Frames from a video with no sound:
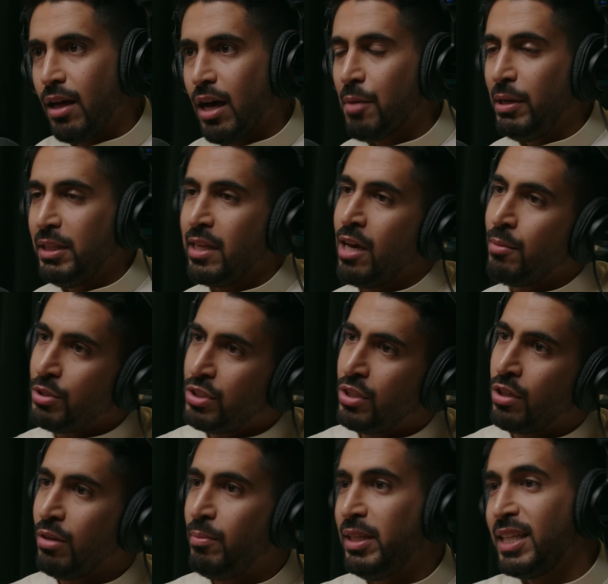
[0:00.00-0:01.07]
اربع ايام
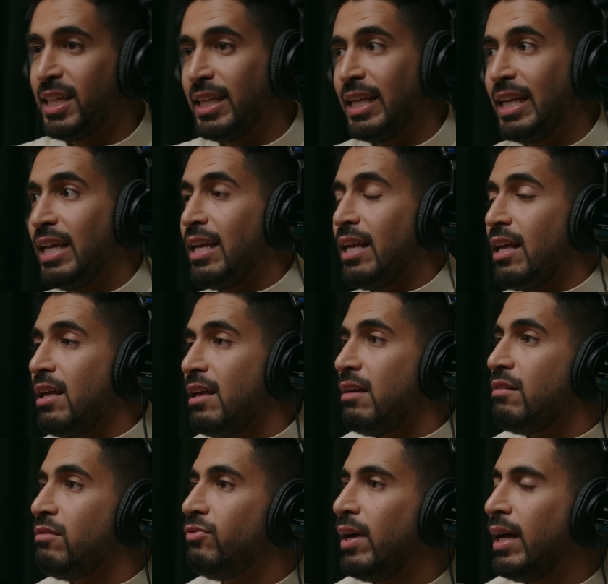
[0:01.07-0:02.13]
نشتغل بعدين
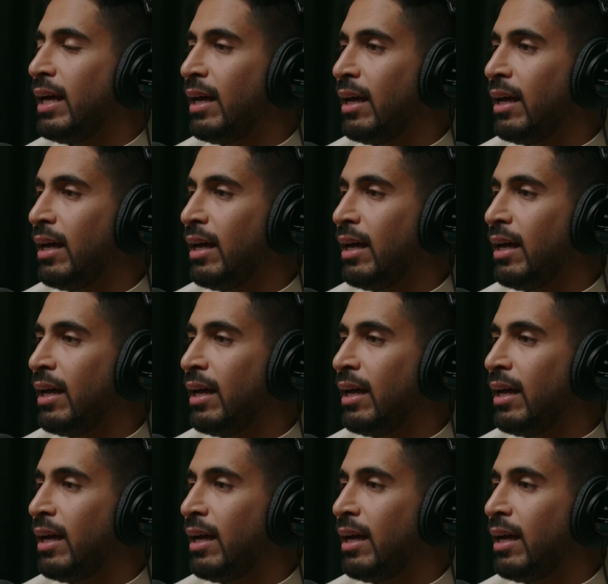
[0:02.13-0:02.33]
ف